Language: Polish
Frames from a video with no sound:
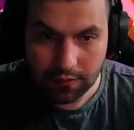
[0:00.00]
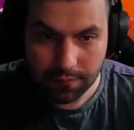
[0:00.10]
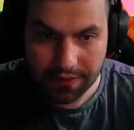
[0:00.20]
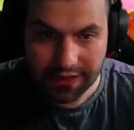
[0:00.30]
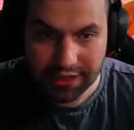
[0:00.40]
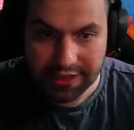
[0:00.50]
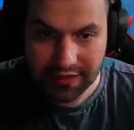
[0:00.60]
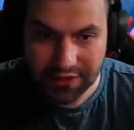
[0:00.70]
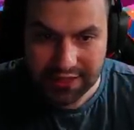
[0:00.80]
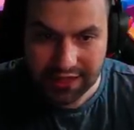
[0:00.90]
Pamiętajcie,
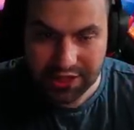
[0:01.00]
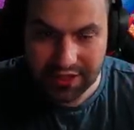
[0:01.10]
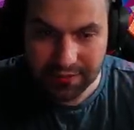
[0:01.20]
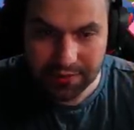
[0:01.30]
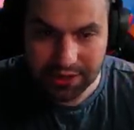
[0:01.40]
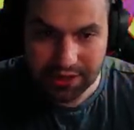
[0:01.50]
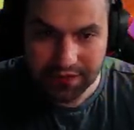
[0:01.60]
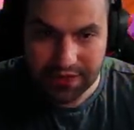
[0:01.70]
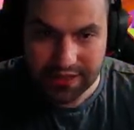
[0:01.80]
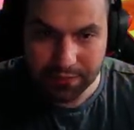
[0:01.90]
zawsze skaczcie tam, gdzie macie
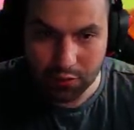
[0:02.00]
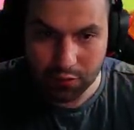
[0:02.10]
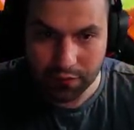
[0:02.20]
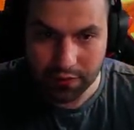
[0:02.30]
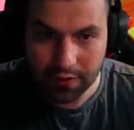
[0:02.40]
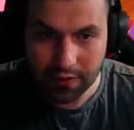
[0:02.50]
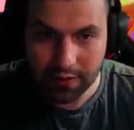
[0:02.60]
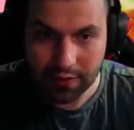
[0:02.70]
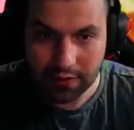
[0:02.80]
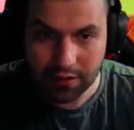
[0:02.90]
najwięcej bloków.
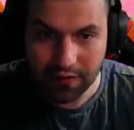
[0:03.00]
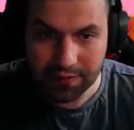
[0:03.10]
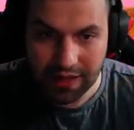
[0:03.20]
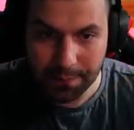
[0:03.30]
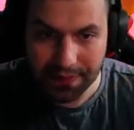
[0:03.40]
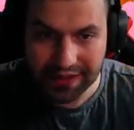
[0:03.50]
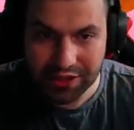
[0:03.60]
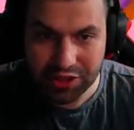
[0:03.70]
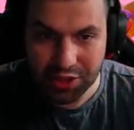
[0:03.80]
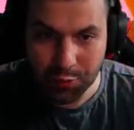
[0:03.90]
To wam da
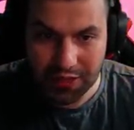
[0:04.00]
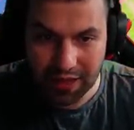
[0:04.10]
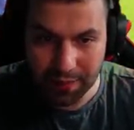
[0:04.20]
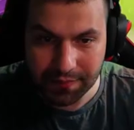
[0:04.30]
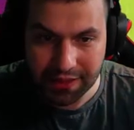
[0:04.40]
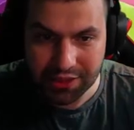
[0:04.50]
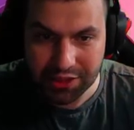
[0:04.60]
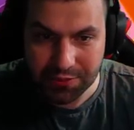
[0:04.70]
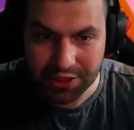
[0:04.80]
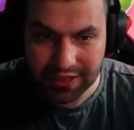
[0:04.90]
praktycznie no. wina. Mam nadzieję,
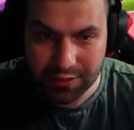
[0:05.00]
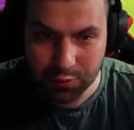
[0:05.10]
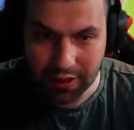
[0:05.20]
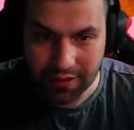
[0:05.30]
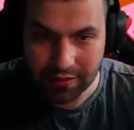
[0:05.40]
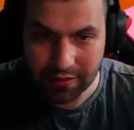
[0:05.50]
że mi się teraz uda.